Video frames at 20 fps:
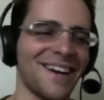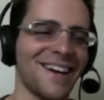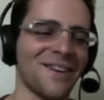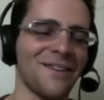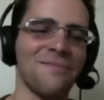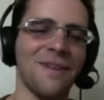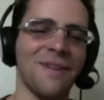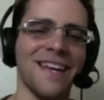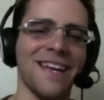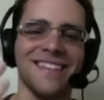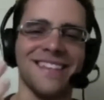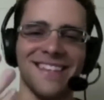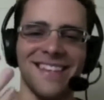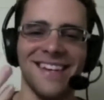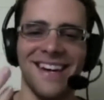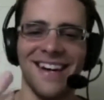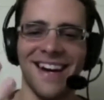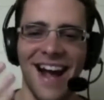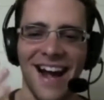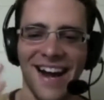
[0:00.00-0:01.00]
que argumenta
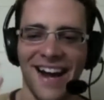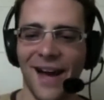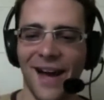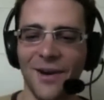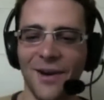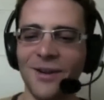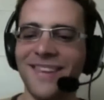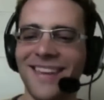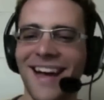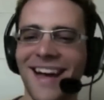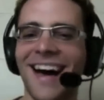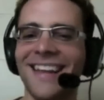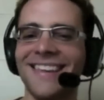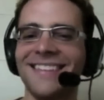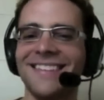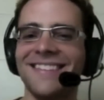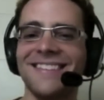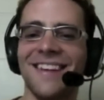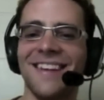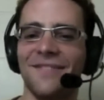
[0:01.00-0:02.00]
que a, a
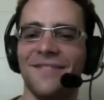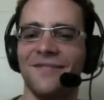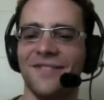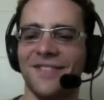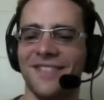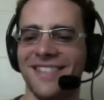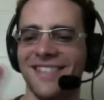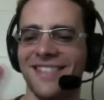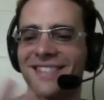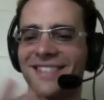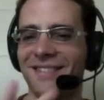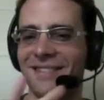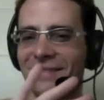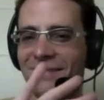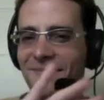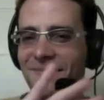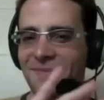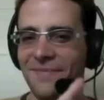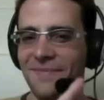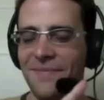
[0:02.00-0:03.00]
garotada está ficando
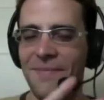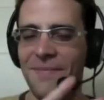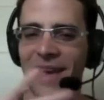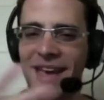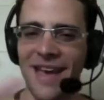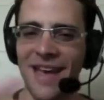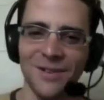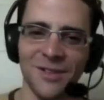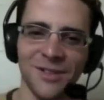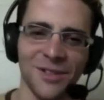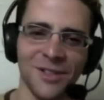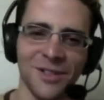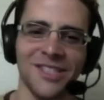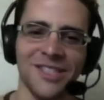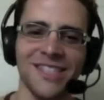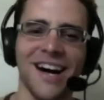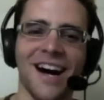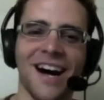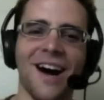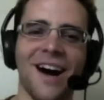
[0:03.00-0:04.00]
menos
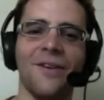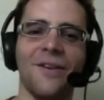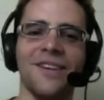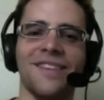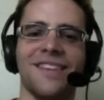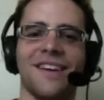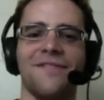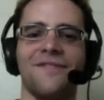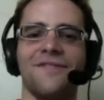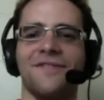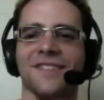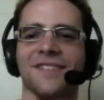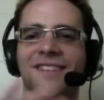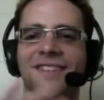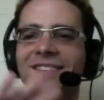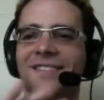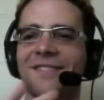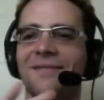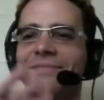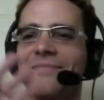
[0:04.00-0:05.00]
social e tá
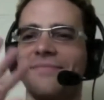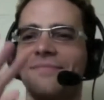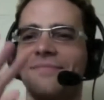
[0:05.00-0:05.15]
ficando